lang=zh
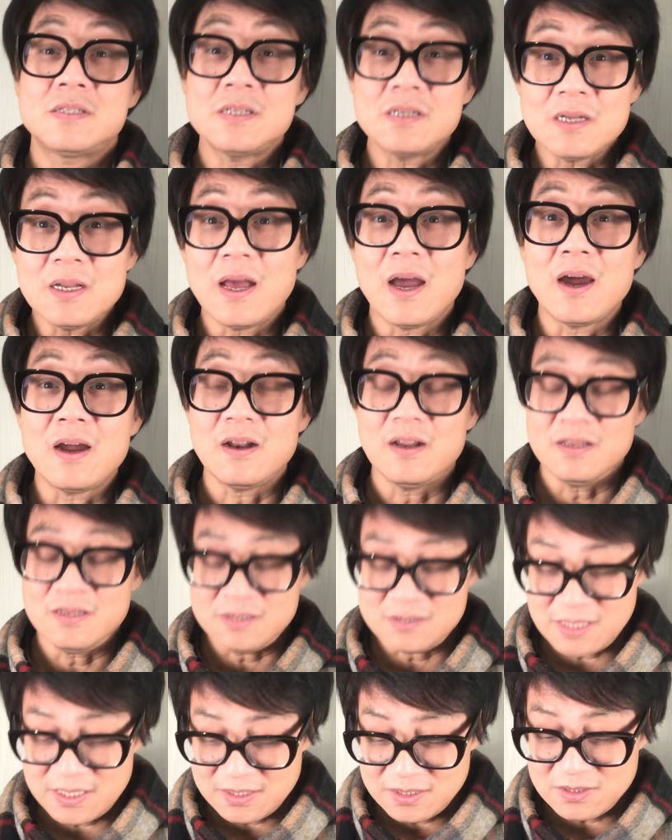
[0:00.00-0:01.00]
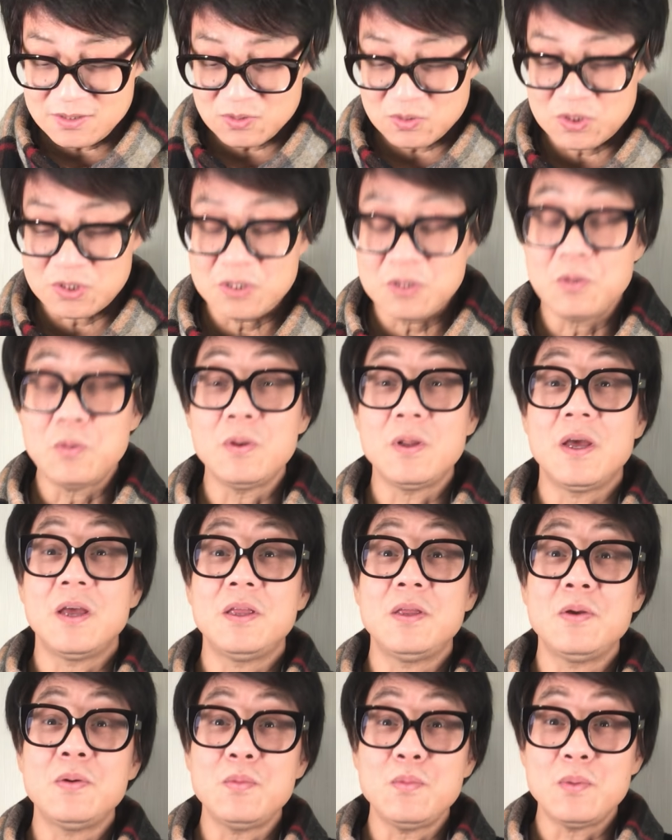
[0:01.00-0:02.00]
这两个人在一九七六
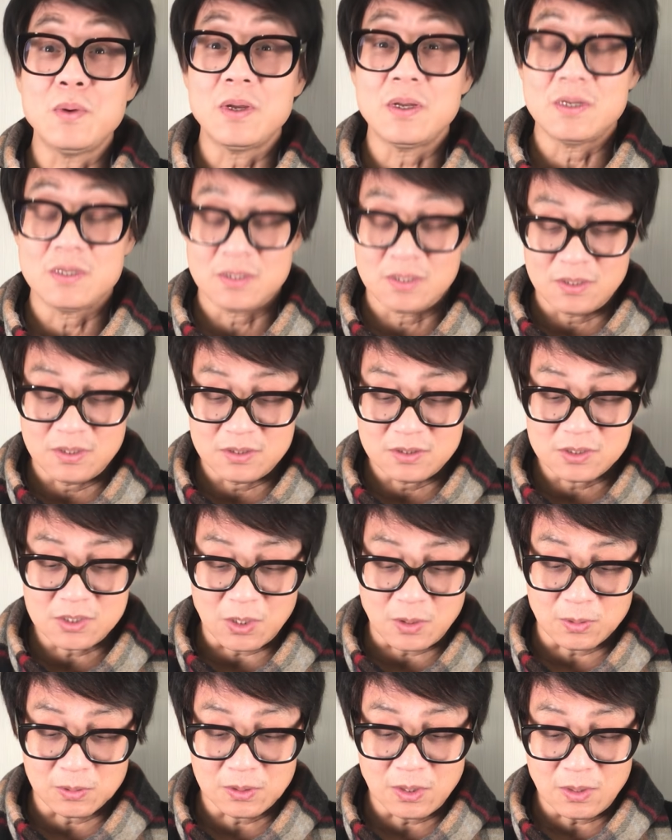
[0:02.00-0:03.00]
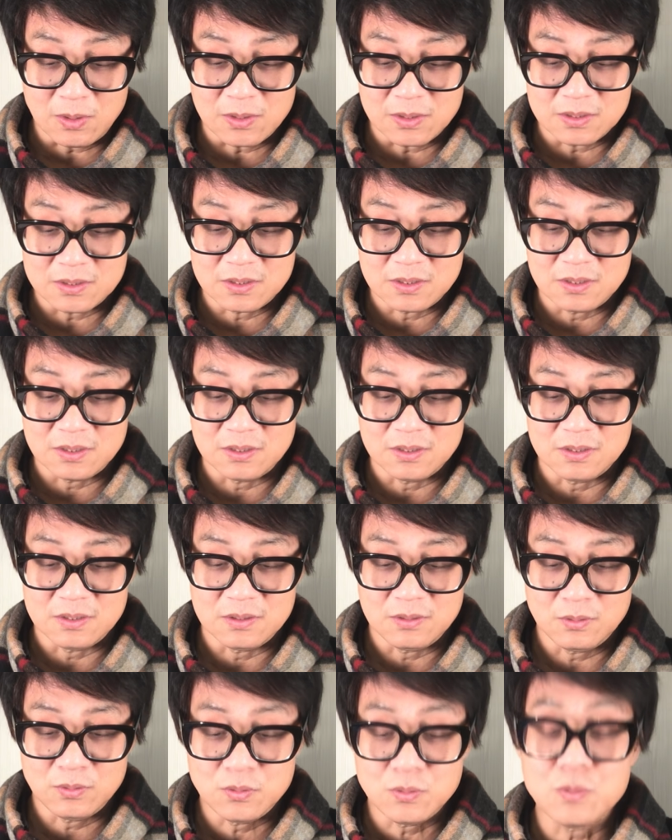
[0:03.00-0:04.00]
年，因为这个找到了这
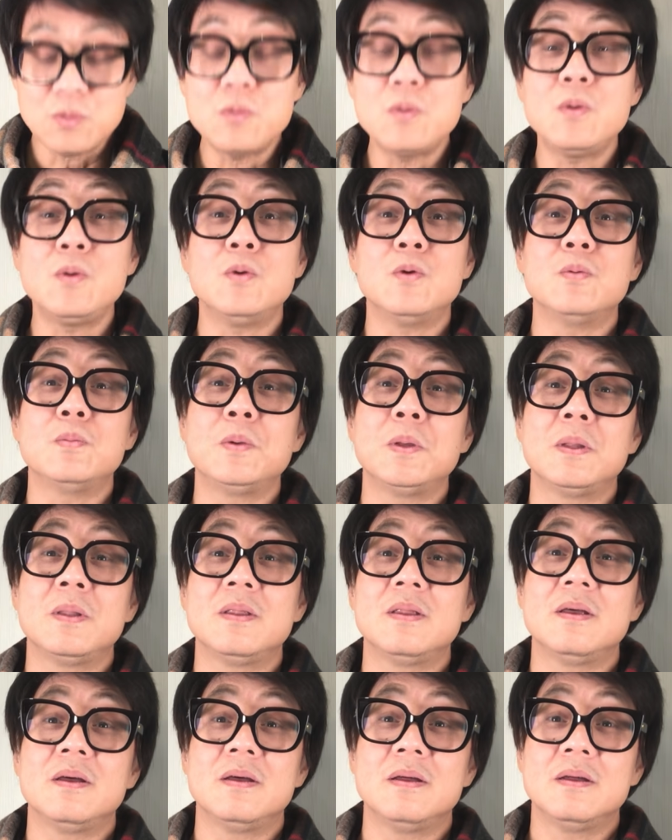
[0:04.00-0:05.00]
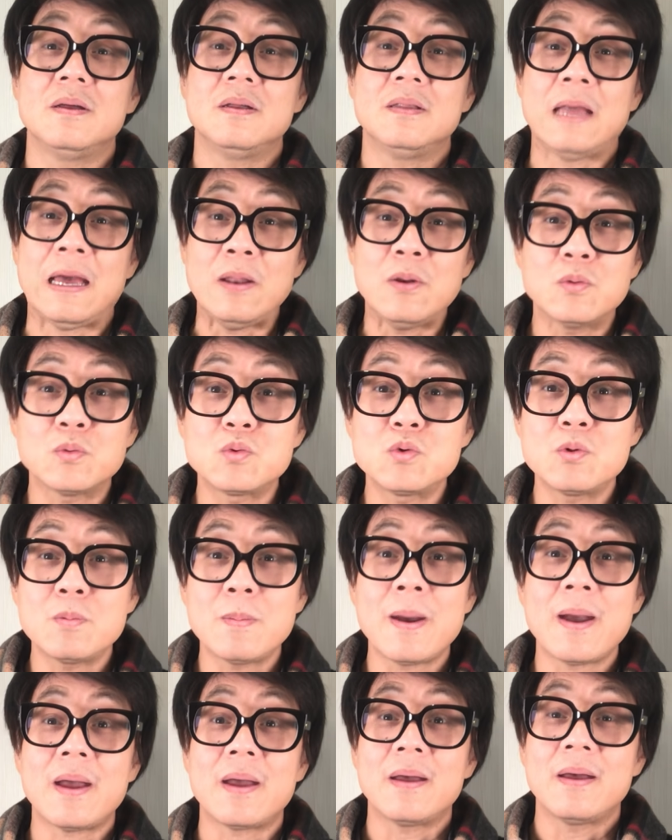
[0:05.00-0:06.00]
个骷髅病的来龙去
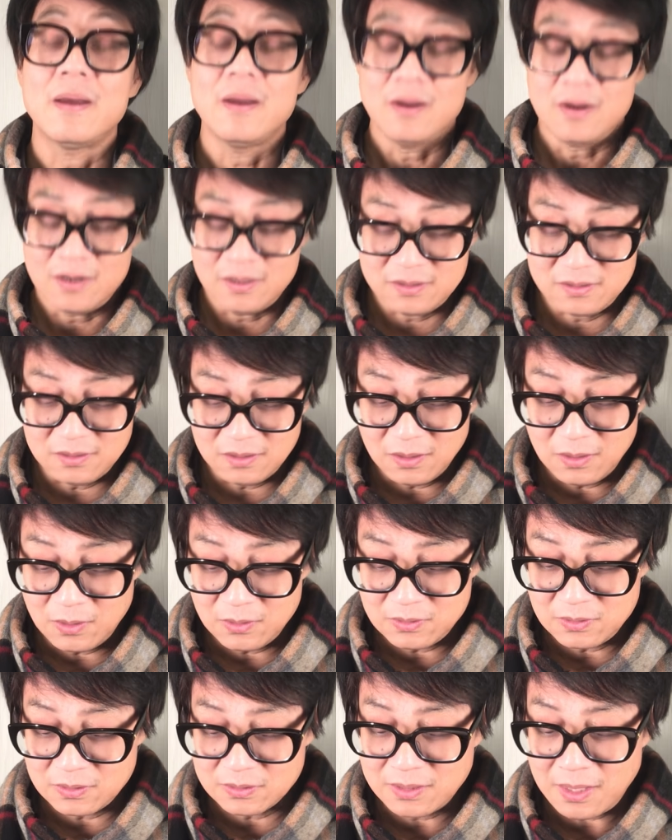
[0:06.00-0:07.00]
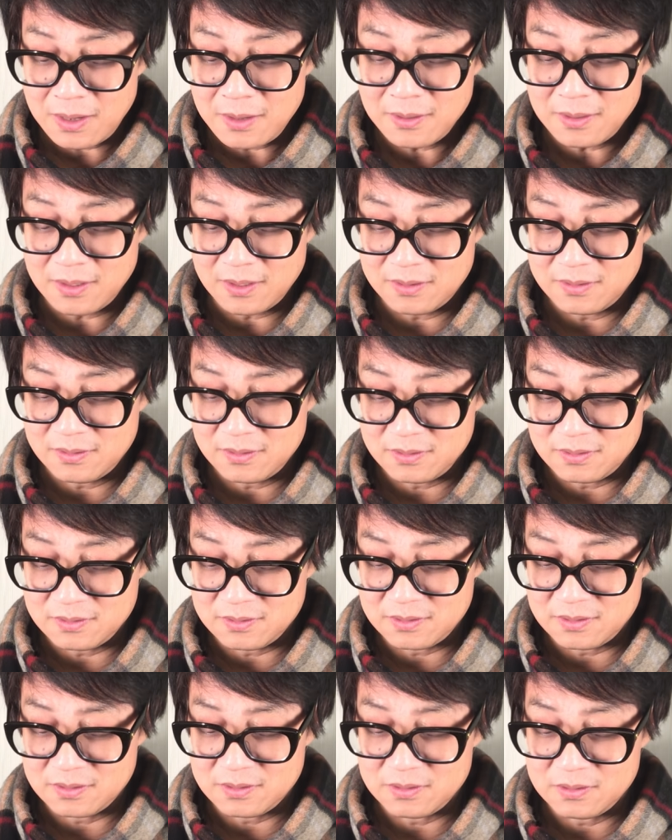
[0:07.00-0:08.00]
脉，而得了的当年的
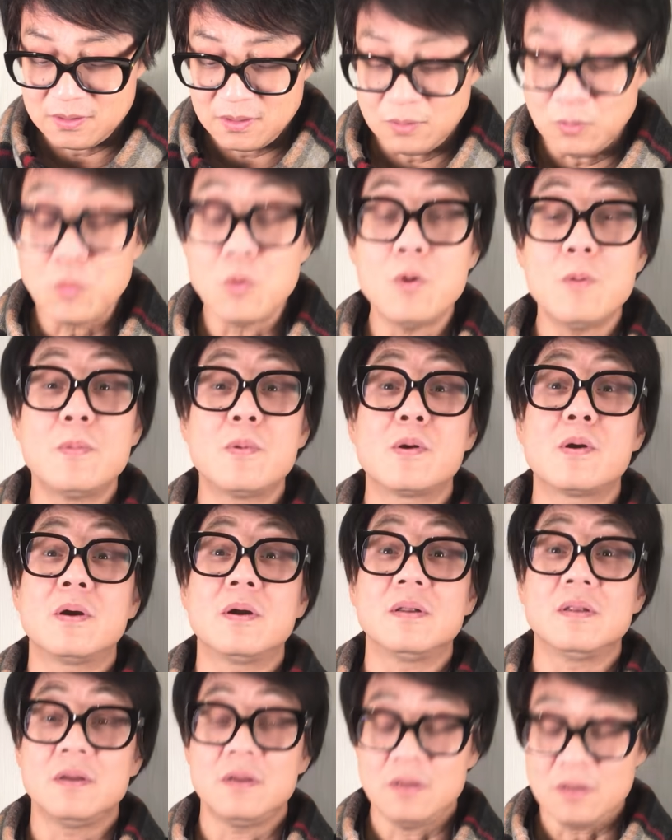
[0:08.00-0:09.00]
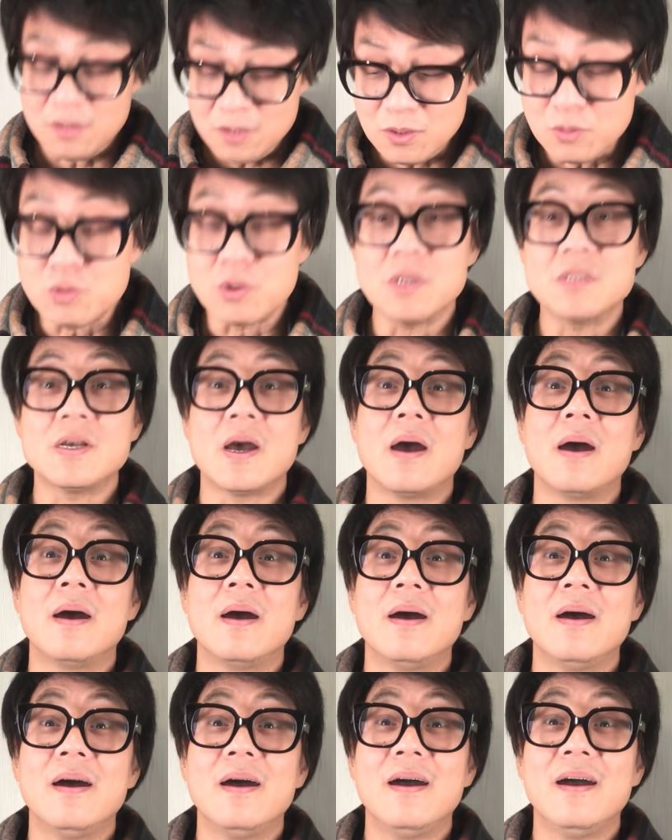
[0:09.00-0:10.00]
这个诺贝尔的医学奖。
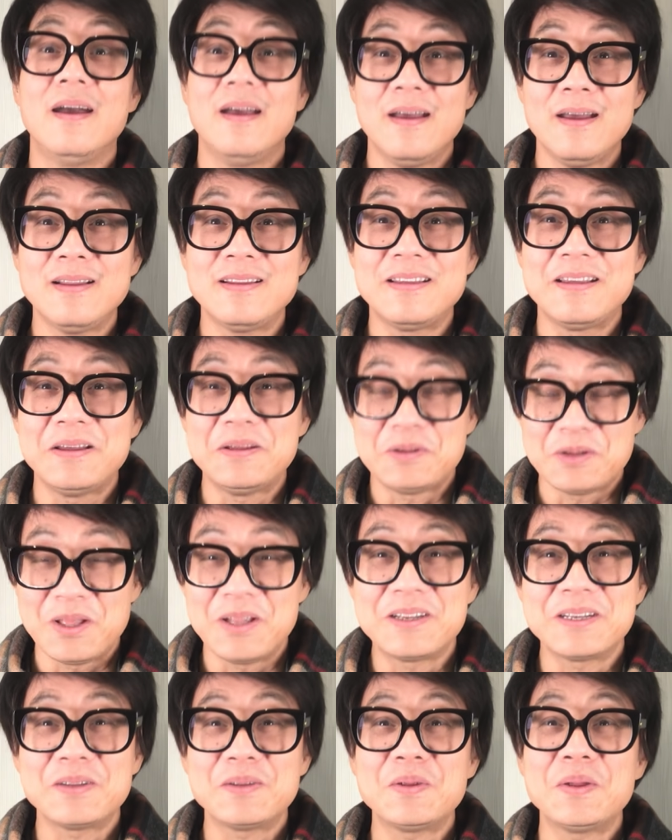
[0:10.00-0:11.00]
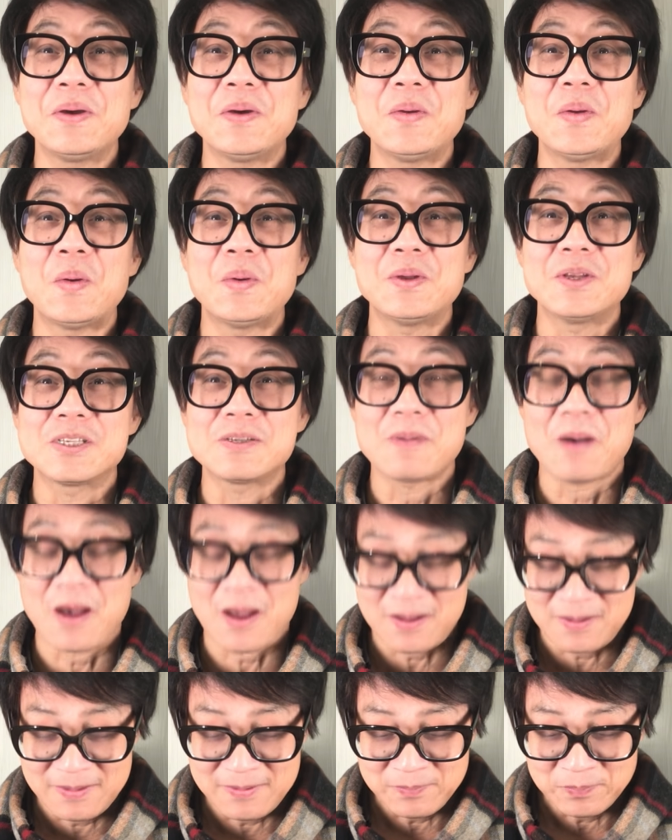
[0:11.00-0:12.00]
哎，你觉得这个东西很有意思吧？